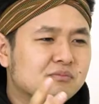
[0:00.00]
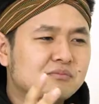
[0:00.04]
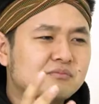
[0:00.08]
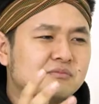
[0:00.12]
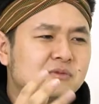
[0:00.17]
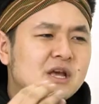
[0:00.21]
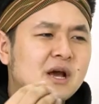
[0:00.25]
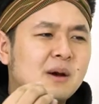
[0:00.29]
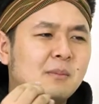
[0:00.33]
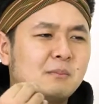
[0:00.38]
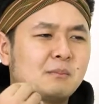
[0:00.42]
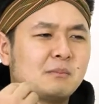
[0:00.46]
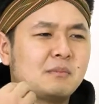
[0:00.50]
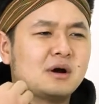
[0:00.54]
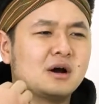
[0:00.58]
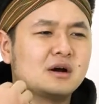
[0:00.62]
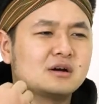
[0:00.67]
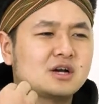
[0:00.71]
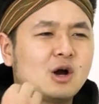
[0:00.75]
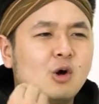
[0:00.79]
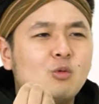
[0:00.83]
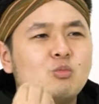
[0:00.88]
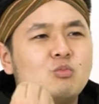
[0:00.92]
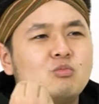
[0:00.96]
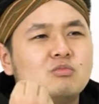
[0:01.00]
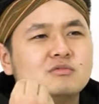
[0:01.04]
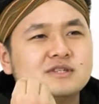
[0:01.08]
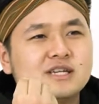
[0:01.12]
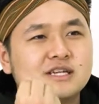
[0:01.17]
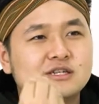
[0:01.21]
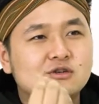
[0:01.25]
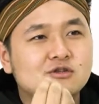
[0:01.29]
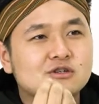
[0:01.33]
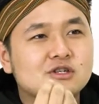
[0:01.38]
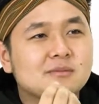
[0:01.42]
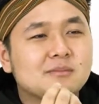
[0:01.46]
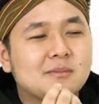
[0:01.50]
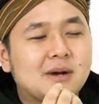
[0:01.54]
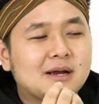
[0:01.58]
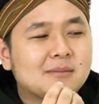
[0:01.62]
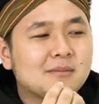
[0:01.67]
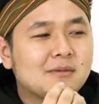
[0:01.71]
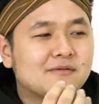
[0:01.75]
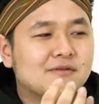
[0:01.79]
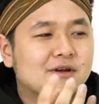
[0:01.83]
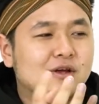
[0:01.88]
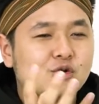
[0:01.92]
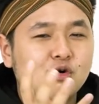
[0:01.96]
điểm ờ, cộng dành cho chiếc máy
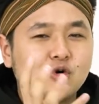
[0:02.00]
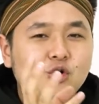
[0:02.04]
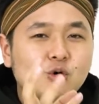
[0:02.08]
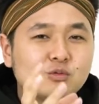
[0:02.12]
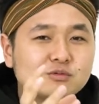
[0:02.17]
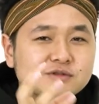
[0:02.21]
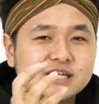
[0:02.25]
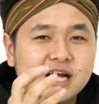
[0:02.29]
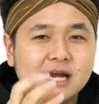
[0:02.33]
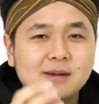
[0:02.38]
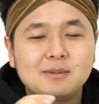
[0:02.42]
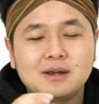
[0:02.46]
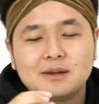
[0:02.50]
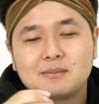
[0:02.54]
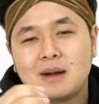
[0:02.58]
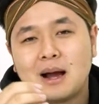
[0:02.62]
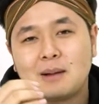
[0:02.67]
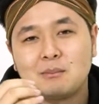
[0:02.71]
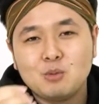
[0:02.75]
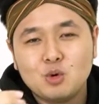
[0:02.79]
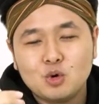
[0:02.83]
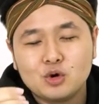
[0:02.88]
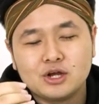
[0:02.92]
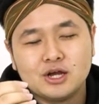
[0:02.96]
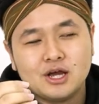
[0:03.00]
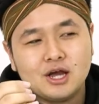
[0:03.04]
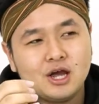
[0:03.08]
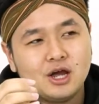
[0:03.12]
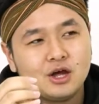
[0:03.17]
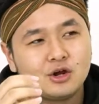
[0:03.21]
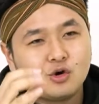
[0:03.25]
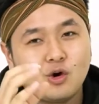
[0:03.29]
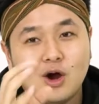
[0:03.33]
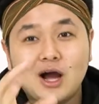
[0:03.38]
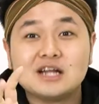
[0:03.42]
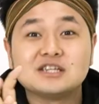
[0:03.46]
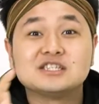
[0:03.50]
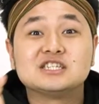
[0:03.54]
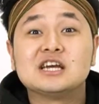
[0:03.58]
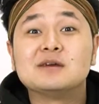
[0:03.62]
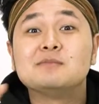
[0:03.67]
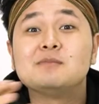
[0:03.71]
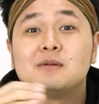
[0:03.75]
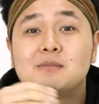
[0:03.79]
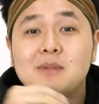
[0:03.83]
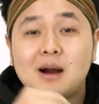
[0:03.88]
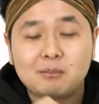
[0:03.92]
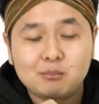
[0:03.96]
bởi vì nó không dễ bị bám bụi nó hạn chế
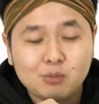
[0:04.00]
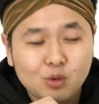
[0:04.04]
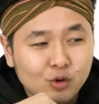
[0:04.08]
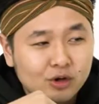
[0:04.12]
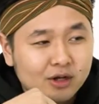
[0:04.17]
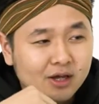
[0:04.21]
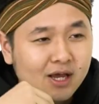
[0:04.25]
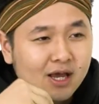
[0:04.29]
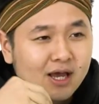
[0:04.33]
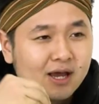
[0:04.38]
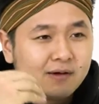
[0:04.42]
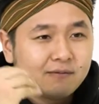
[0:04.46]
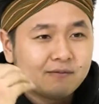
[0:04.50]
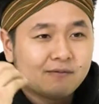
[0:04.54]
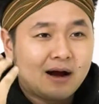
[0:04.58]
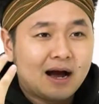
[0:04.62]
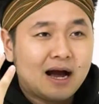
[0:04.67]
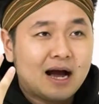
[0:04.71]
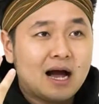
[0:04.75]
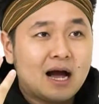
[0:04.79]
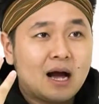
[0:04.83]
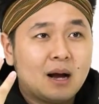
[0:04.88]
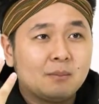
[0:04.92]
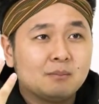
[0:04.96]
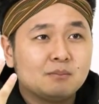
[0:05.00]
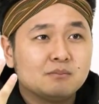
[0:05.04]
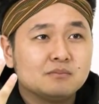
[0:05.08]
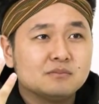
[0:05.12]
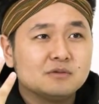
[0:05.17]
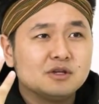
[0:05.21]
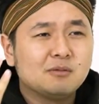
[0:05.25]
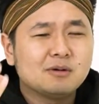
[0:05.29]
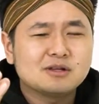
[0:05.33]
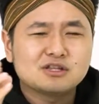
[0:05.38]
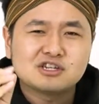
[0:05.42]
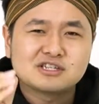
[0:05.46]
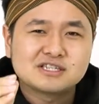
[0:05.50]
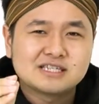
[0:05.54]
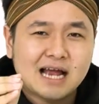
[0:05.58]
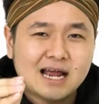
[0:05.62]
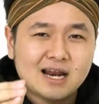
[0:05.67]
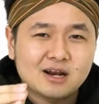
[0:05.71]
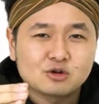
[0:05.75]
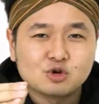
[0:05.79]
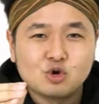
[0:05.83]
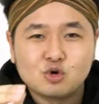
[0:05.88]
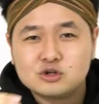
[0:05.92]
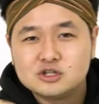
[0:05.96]
bị bám bụi và nhưng mà thực ra
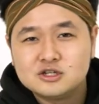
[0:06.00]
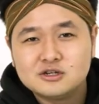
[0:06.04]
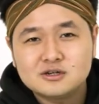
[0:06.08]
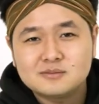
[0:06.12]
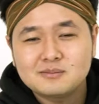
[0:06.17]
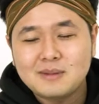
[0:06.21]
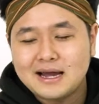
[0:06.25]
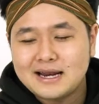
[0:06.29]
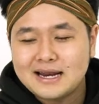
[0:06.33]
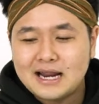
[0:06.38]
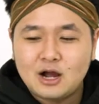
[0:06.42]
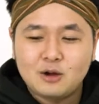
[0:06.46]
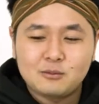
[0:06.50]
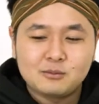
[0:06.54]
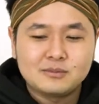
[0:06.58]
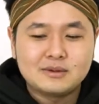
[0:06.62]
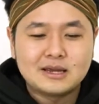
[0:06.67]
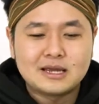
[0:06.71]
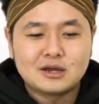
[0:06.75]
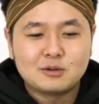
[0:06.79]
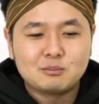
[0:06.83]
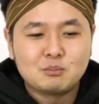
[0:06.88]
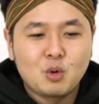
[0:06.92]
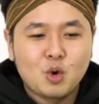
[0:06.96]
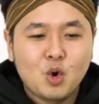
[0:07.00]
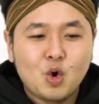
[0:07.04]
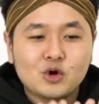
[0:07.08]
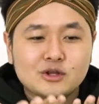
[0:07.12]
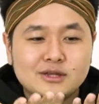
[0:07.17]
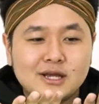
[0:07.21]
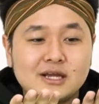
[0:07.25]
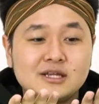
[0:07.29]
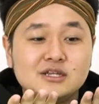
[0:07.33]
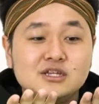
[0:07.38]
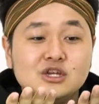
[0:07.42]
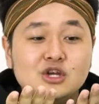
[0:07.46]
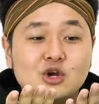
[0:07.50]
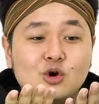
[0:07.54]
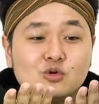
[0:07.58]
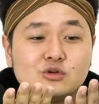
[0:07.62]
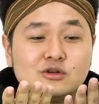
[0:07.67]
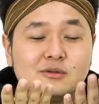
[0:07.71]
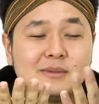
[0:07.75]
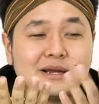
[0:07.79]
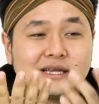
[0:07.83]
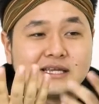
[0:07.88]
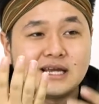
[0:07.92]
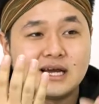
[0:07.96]
là đối với những bạn nào bị mồ hôi tay nhiều
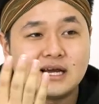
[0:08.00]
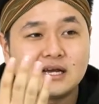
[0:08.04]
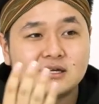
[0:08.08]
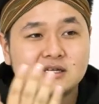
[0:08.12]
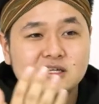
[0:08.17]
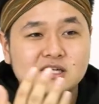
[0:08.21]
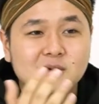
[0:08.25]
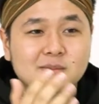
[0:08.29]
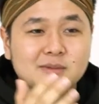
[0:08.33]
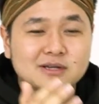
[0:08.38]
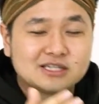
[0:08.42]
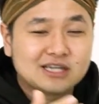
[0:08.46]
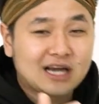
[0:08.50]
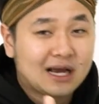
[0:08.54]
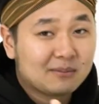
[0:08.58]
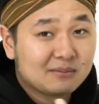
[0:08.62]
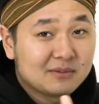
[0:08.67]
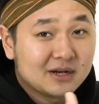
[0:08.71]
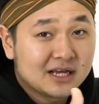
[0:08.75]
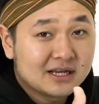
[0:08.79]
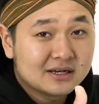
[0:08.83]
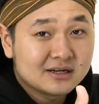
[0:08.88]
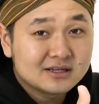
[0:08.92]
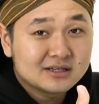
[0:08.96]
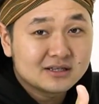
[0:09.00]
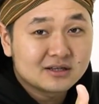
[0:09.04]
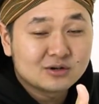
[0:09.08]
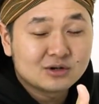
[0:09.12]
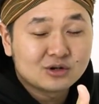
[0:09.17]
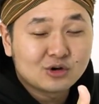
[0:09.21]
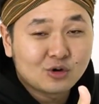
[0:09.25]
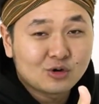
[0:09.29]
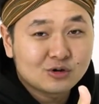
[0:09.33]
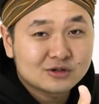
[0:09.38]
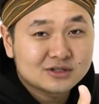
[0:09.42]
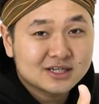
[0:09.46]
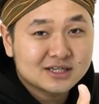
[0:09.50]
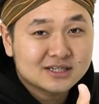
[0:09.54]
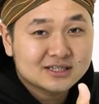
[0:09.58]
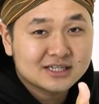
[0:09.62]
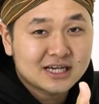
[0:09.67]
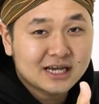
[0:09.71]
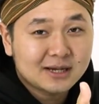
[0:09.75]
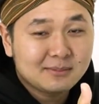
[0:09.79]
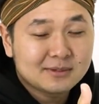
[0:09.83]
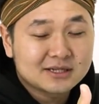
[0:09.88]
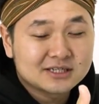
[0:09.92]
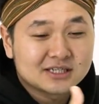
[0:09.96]
như mình nhá khi mà chạm lên ý, thì nó rất
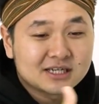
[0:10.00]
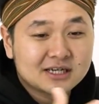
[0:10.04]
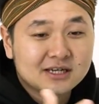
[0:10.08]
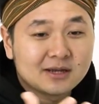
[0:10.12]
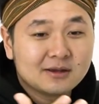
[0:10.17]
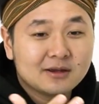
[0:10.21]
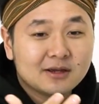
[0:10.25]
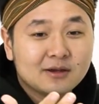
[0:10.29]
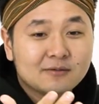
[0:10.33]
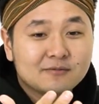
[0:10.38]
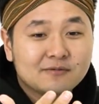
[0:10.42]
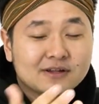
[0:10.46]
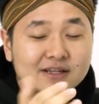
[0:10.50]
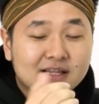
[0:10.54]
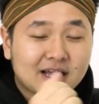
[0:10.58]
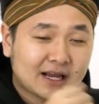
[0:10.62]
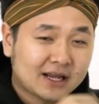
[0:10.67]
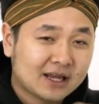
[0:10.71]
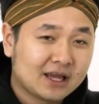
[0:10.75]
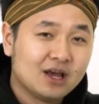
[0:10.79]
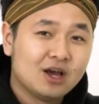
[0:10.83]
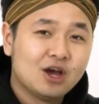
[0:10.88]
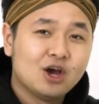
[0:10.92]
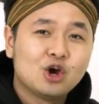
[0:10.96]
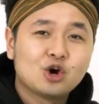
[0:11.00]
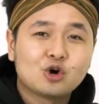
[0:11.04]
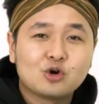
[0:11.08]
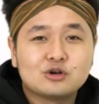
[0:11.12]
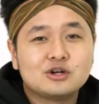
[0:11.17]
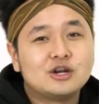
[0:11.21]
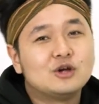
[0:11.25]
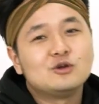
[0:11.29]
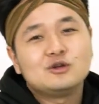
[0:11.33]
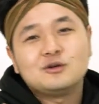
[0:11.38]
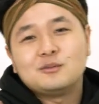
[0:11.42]
dễ bị dính cái vân tay còn nếu